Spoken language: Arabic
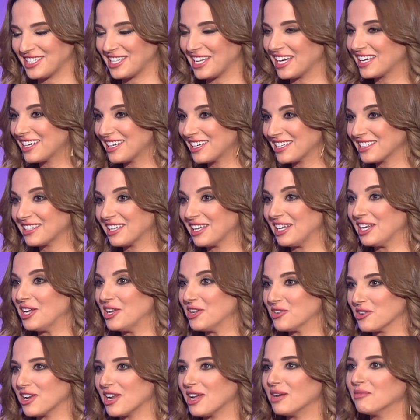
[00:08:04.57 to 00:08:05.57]
تذكرت هلا
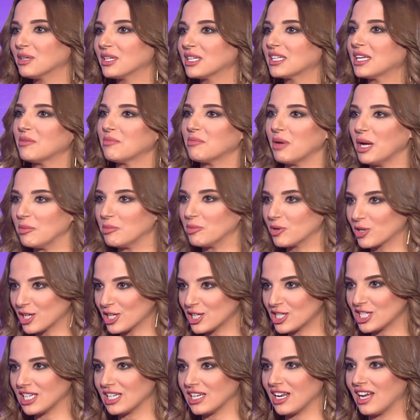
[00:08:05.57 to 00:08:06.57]
انه الامريكان بحبوا
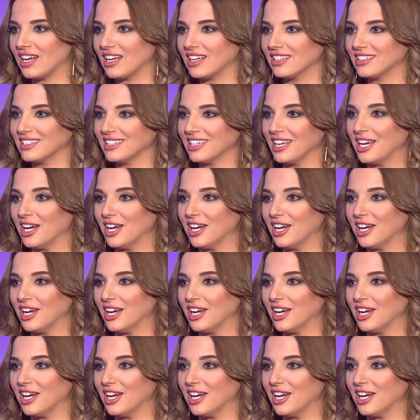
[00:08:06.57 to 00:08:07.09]
كل شيء لان